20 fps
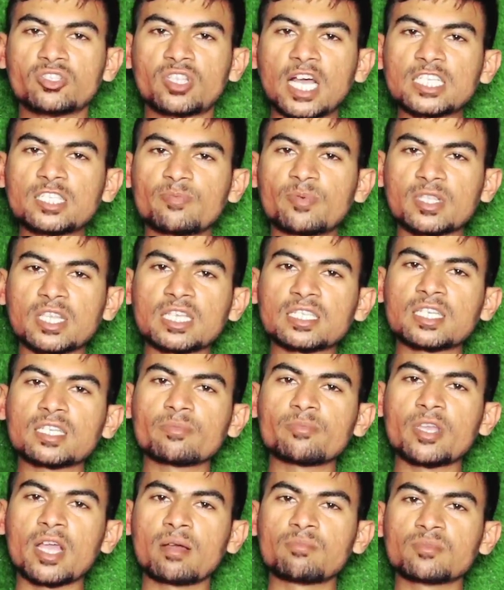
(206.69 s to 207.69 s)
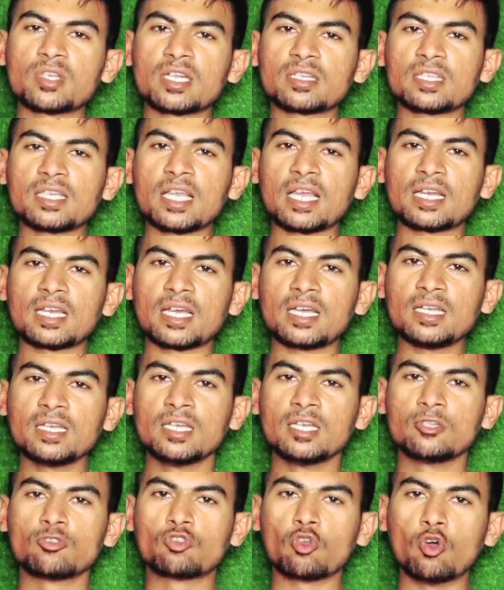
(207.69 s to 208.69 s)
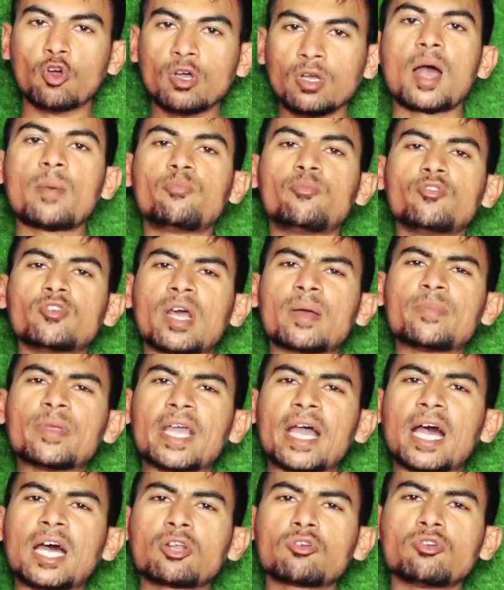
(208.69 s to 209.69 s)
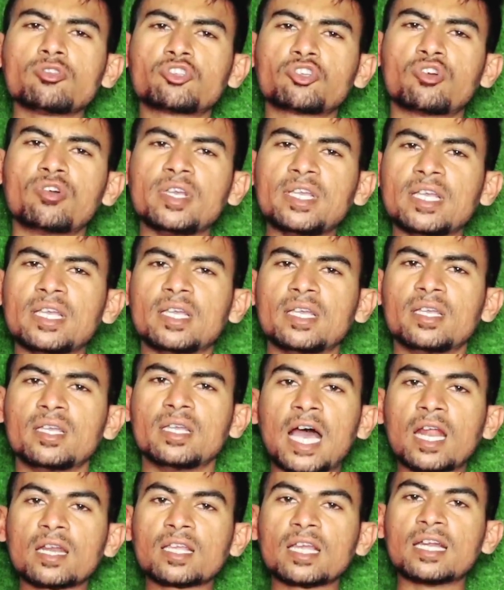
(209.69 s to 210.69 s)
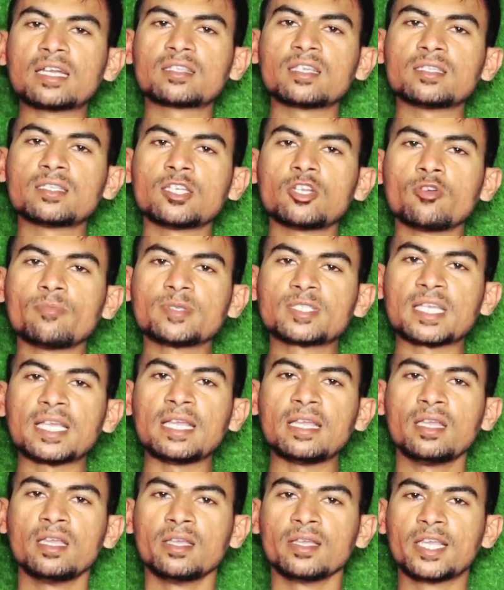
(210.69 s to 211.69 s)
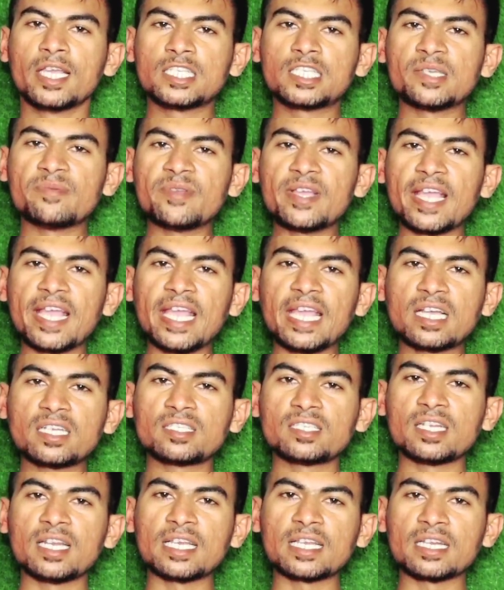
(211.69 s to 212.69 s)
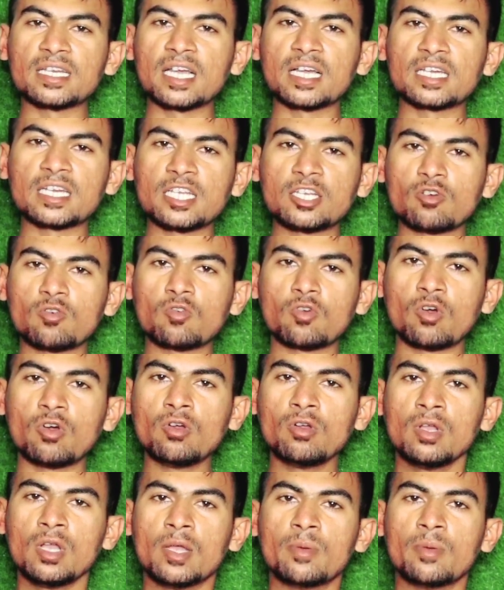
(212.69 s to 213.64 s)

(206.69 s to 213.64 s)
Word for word: दस प्रतिशत भी हमदर्दी है ना तो आप पूरा बिहार को छोड़िए बिहार के अड़तीस जिलों में से किसी भी एक जिले के नागरिकों को